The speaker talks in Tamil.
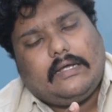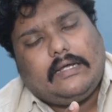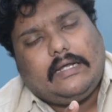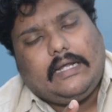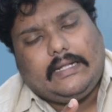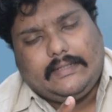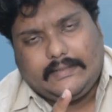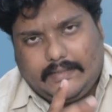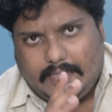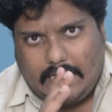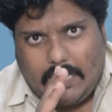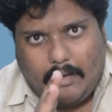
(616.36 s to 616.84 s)

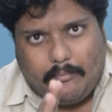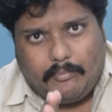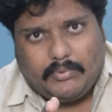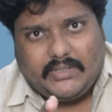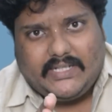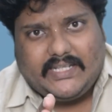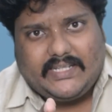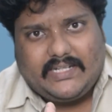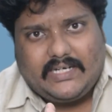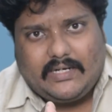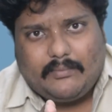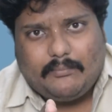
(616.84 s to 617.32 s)
அந்த
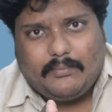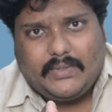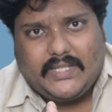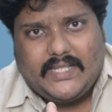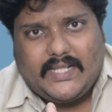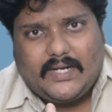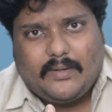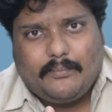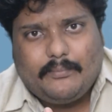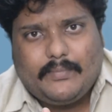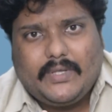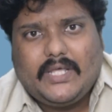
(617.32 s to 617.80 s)
நாற்பதாயிரம்
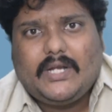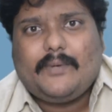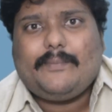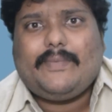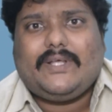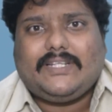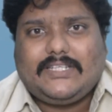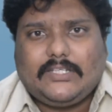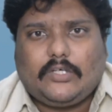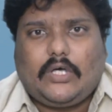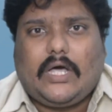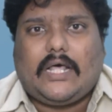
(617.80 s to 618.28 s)
ஐம்பதாயிரம் பேருமே
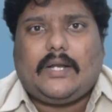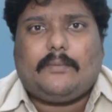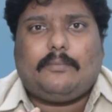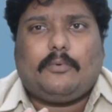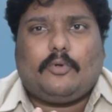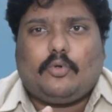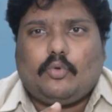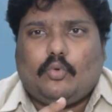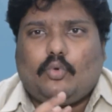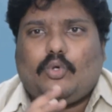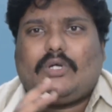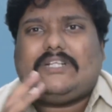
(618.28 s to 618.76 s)
அந்த
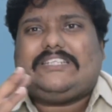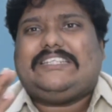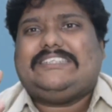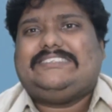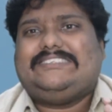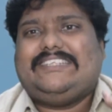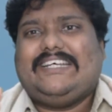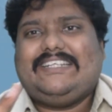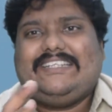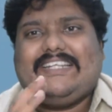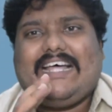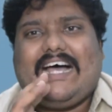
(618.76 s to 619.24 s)
கருப்பூர் கூட்டத்தை
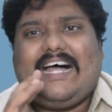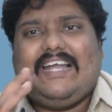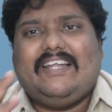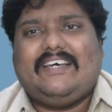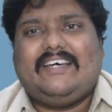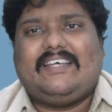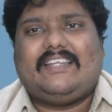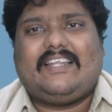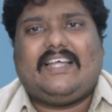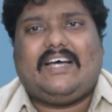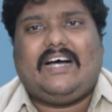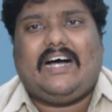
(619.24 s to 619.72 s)
சேர்ந்த
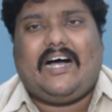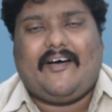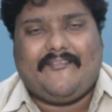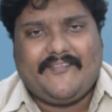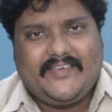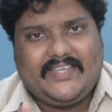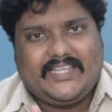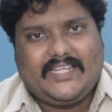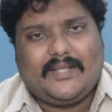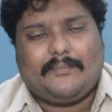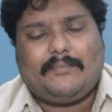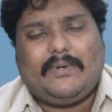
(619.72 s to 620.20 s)
ஆளுக தான்
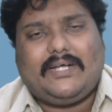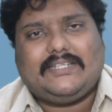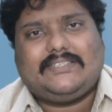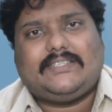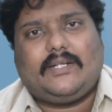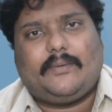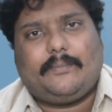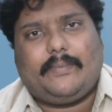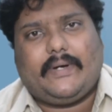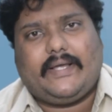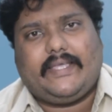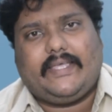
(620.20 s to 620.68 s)
அவங்க தான்
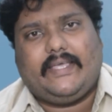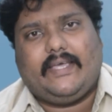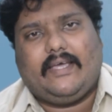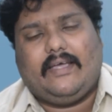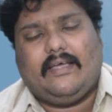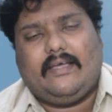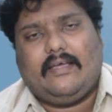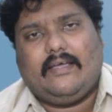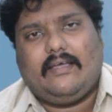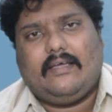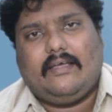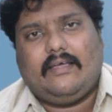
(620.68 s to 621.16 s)
பார்த்துருப்பாங்க
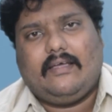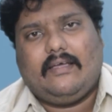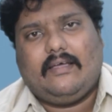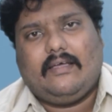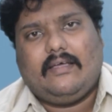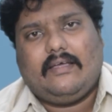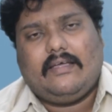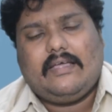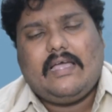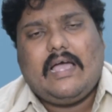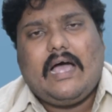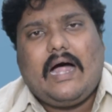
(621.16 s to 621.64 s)

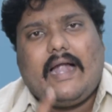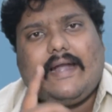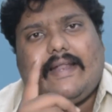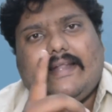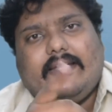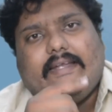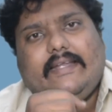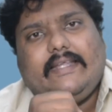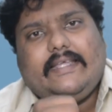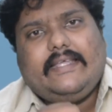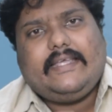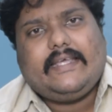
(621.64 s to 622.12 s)

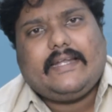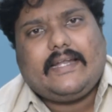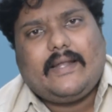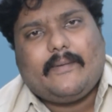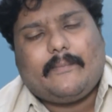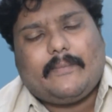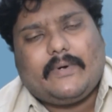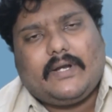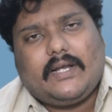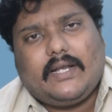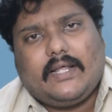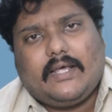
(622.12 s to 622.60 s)
ஆனால் நீ என்ன
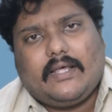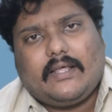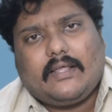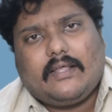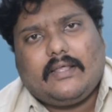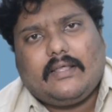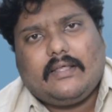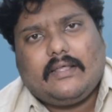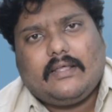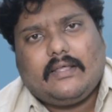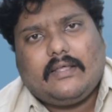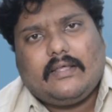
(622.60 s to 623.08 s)
பண்ண
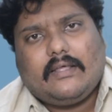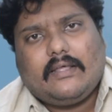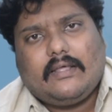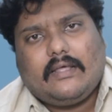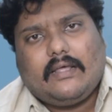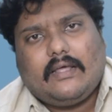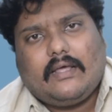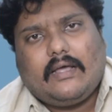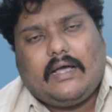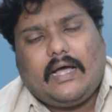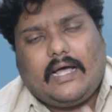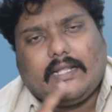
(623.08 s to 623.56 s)

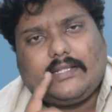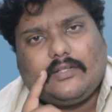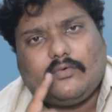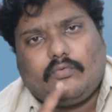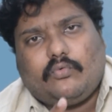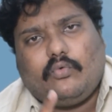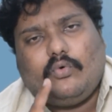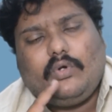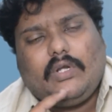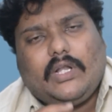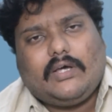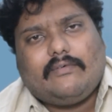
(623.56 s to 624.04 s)
அதை
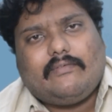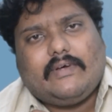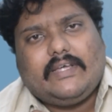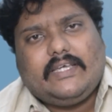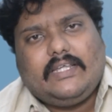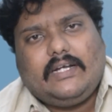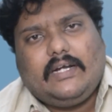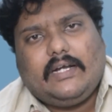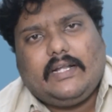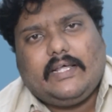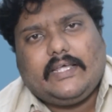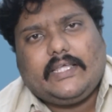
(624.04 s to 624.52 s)
ஃபுல்லாக
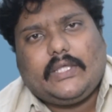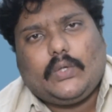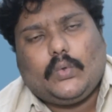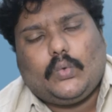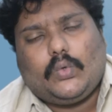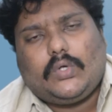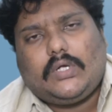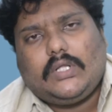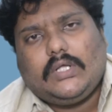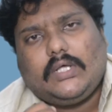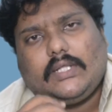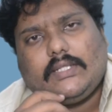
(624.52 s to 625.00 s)
வைரல் ஆக்கி
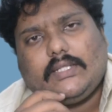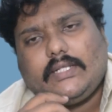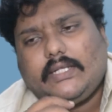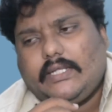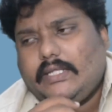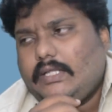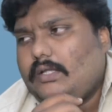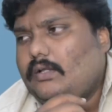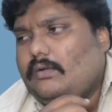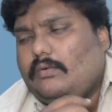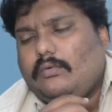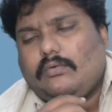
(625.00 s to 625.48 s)
விட்டு அதை
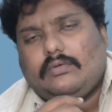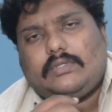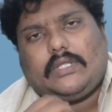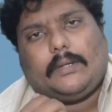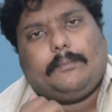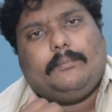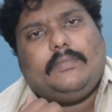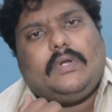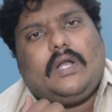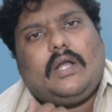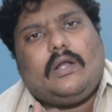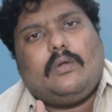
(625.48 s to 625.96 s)
நீ
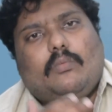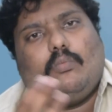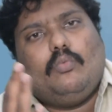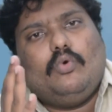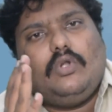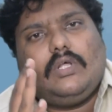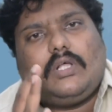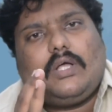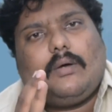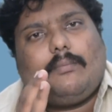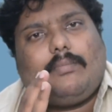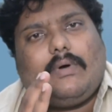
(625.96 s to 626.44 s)
தமிழ்நாடு
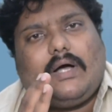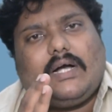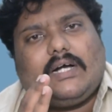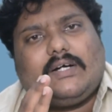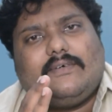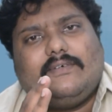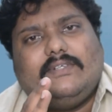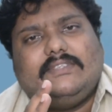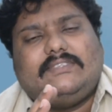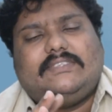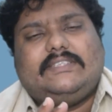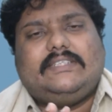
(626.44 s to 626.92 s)
முழுக்க
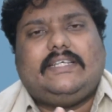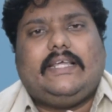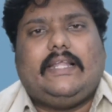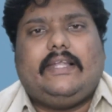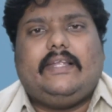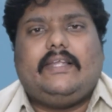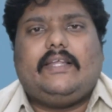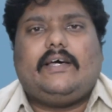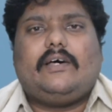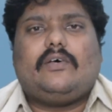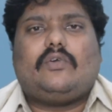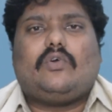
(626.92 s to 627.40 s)
பார்க்க வச்சு
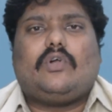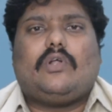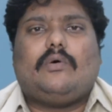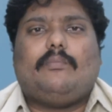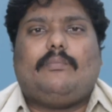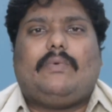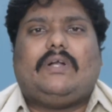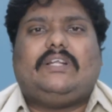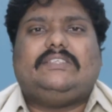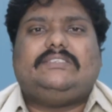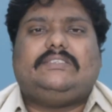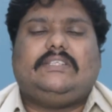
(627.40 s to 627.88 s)
எல்லாரோட
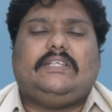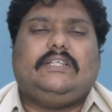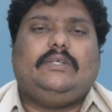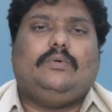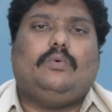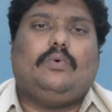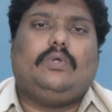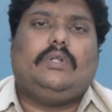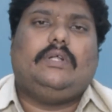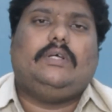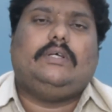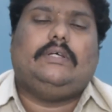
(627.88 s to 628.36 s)

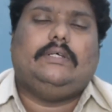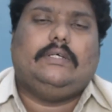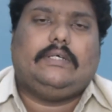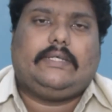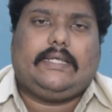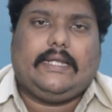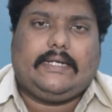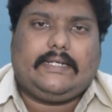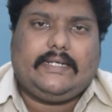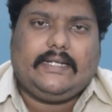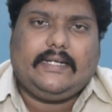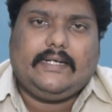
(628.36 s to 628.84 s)
மனசுலேயும் ஒரு
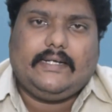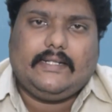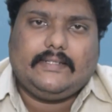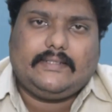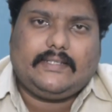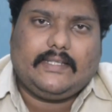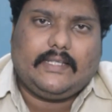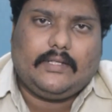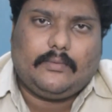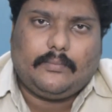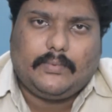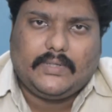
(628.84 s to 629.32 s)
கெட்ட
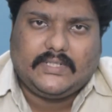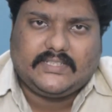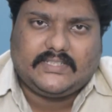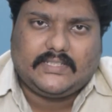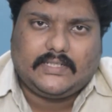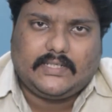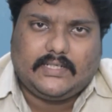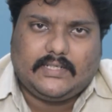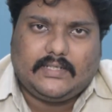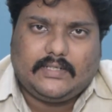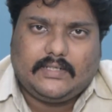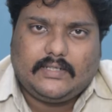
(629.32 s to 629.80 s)
எண்ணத்தை
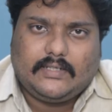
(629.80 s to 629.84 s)
ஏற்படுத்துகிற